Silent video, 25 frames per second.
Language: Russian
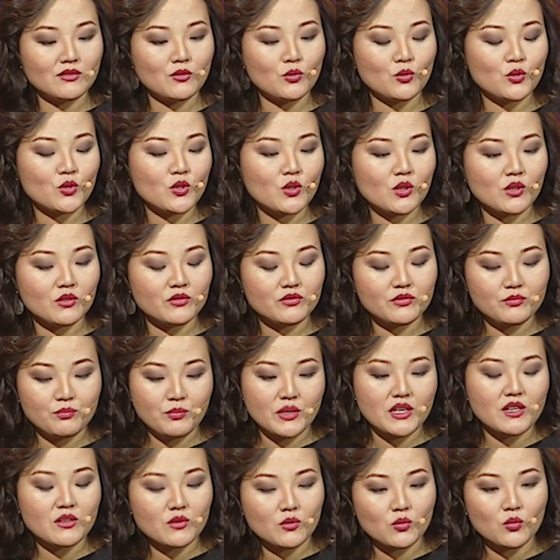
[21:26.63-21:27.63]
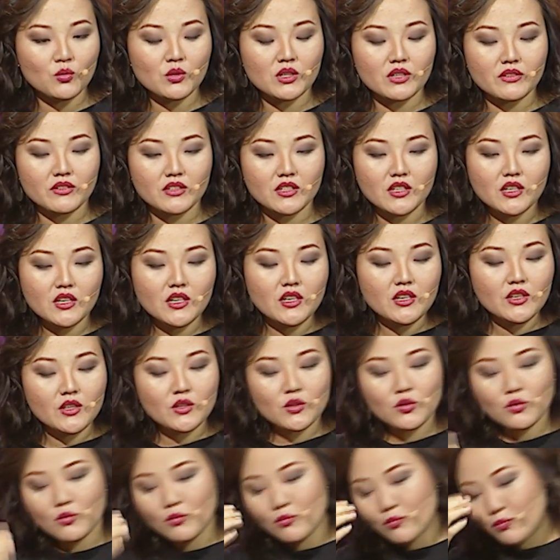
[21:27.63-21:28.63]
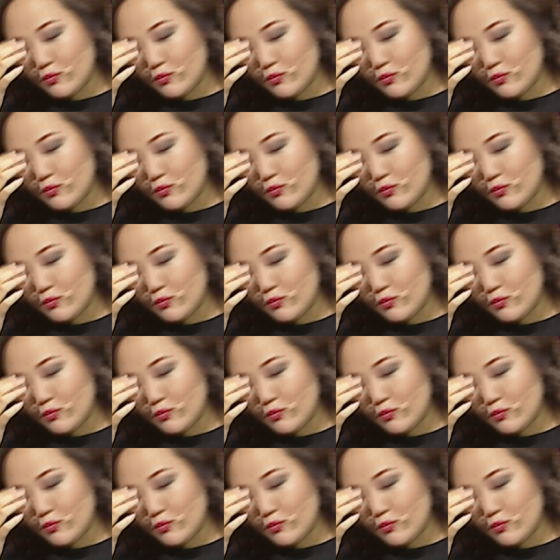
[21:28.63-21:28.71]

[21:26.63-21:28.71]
ушел в первый уровень. Я думаю,